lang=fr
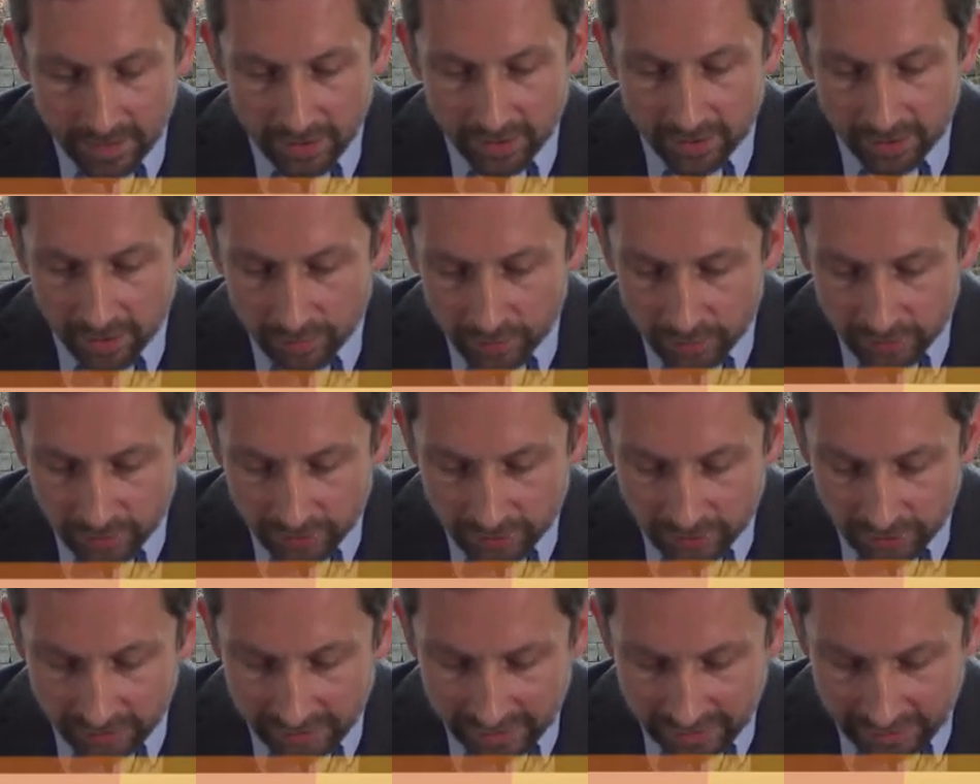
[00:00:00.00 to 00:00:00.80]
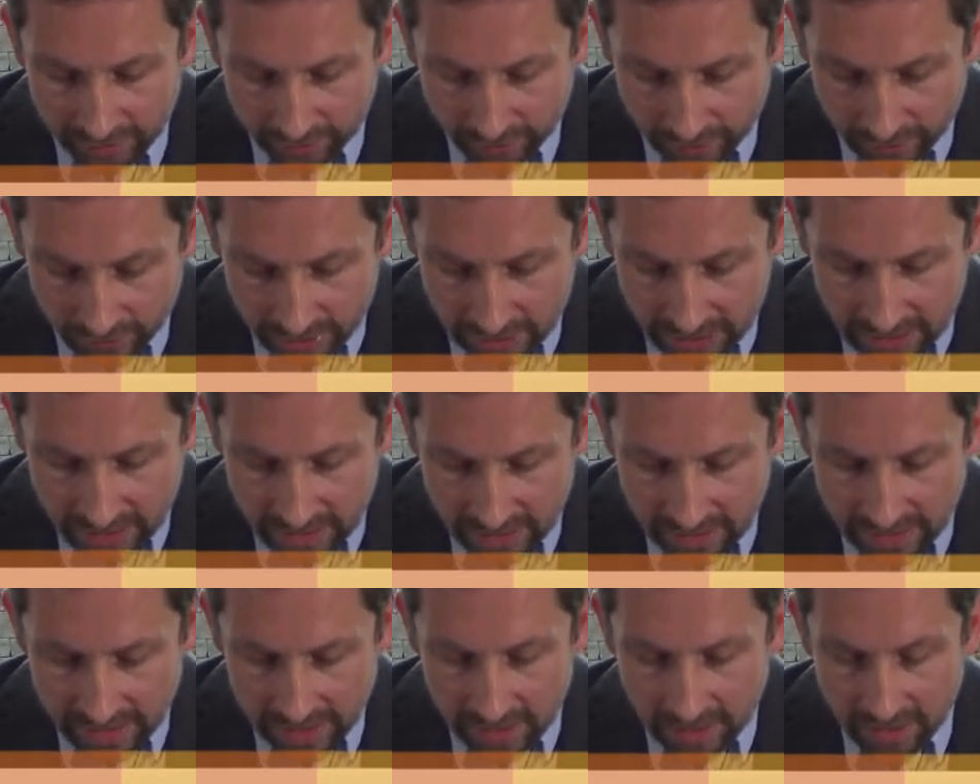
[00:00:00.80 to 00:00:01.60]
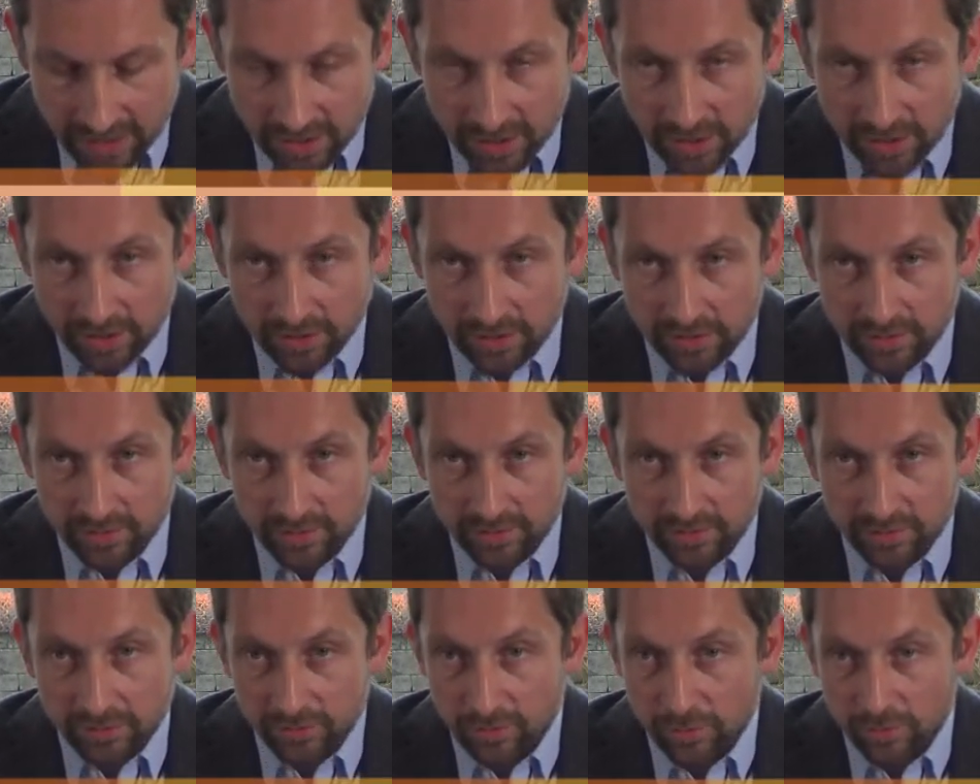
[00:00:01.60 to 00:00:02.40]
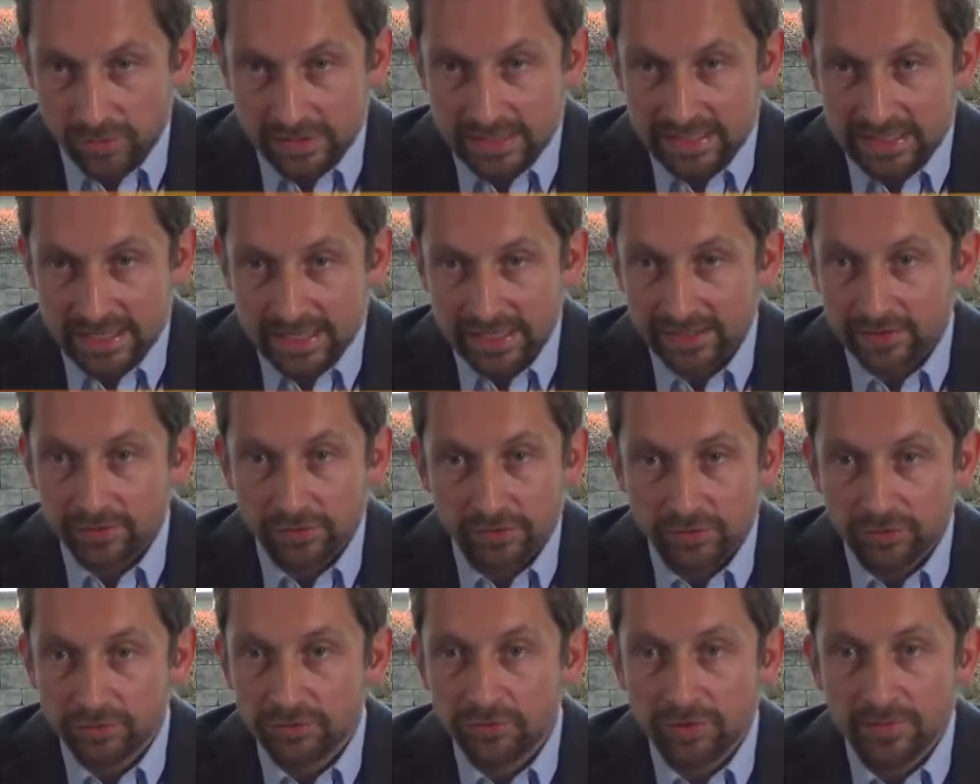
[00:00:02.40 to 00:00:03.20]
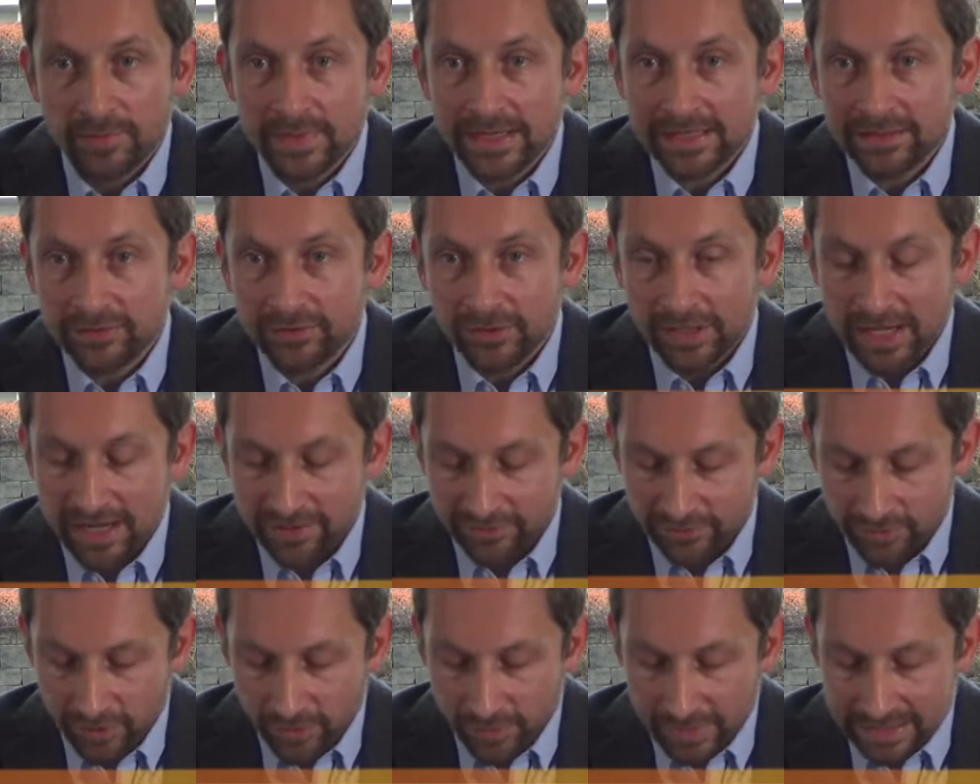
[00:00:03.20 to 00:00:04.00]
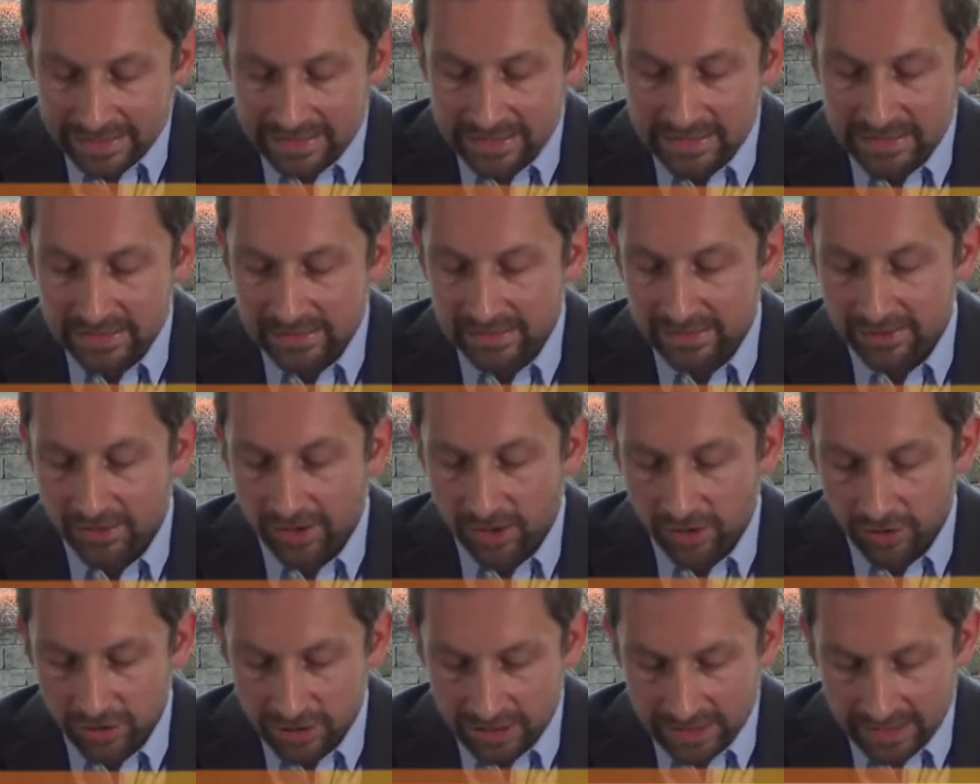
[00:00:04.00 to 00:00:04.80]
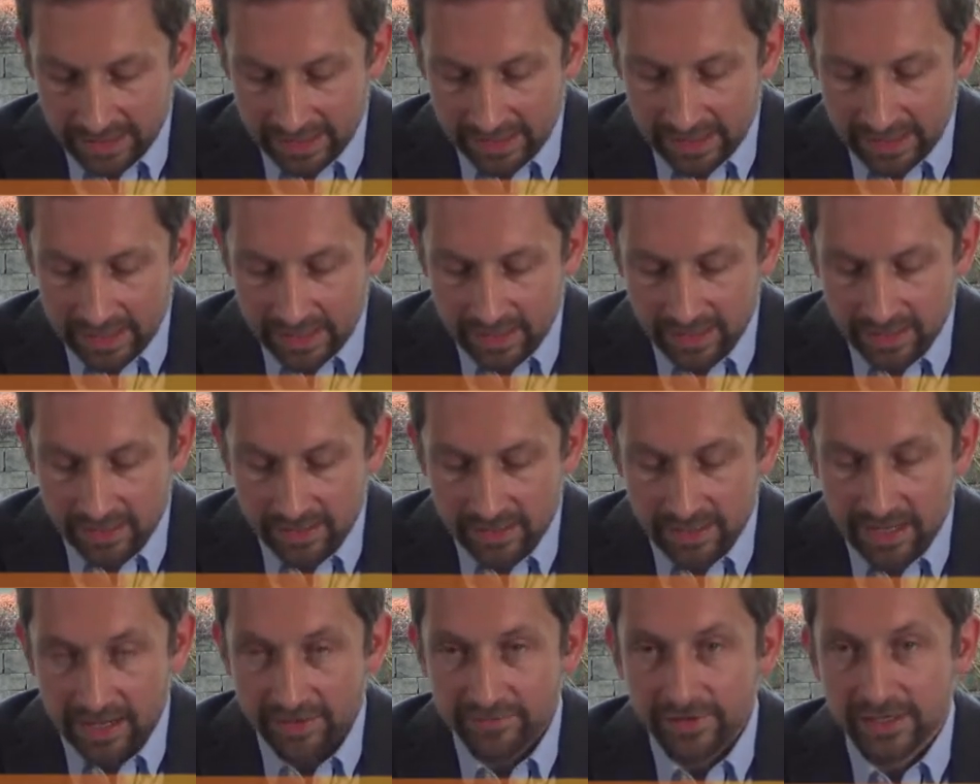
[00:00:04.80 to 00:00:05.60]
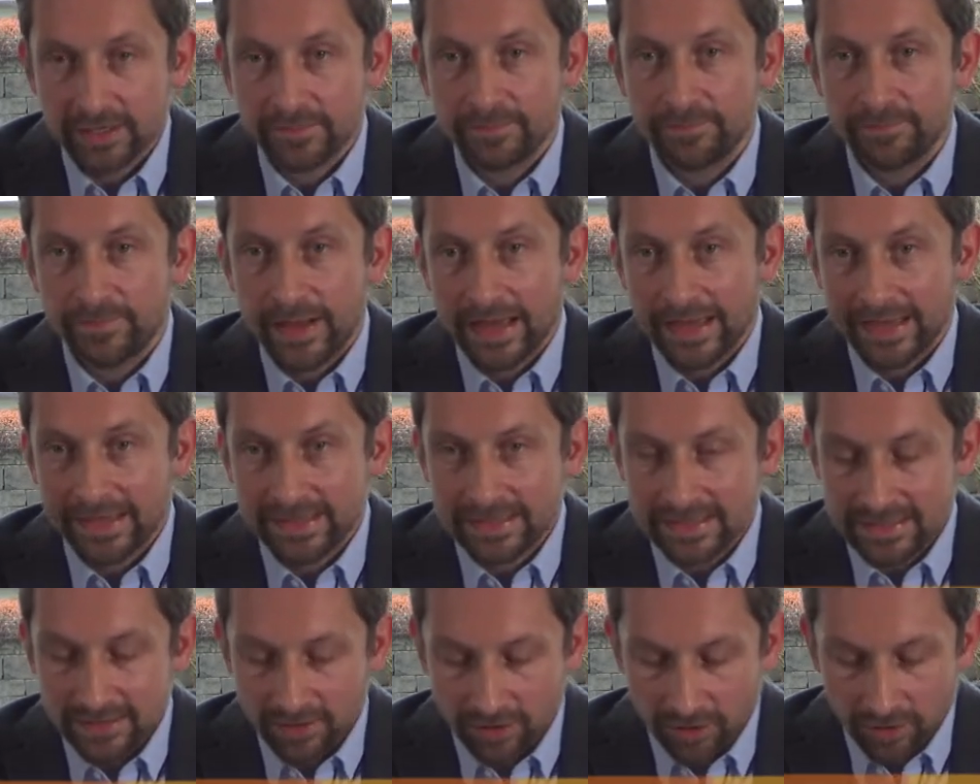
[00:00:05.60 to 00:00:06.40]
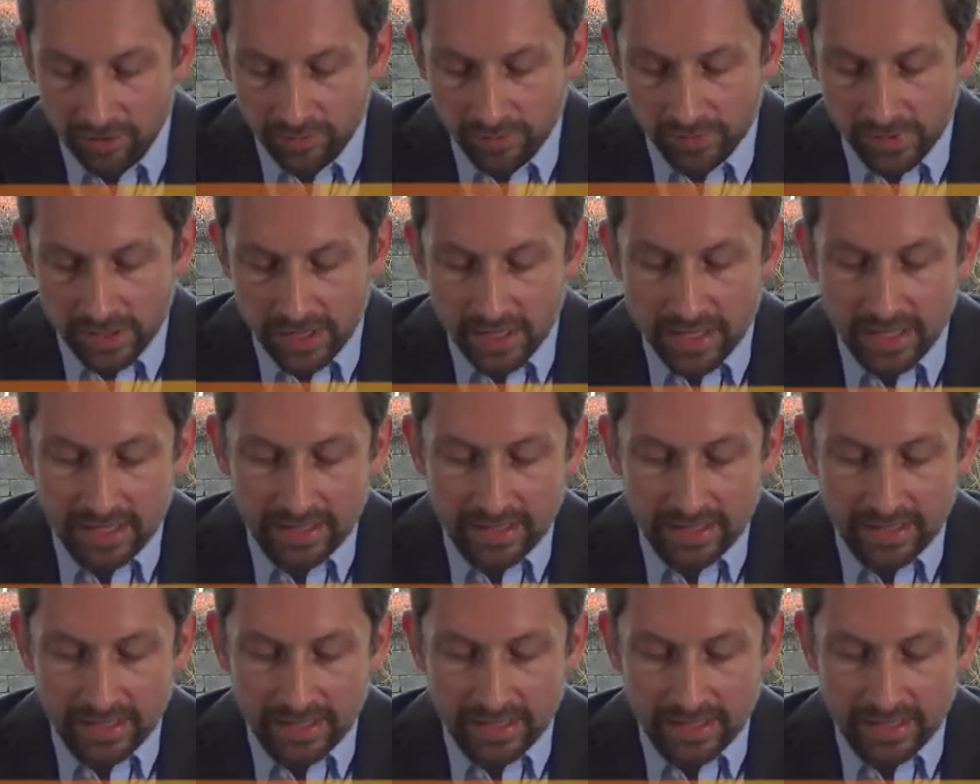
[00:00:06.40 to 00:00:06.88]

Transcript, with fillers: Computer technology concerne le domaine de l'informatique en général, avec par exemple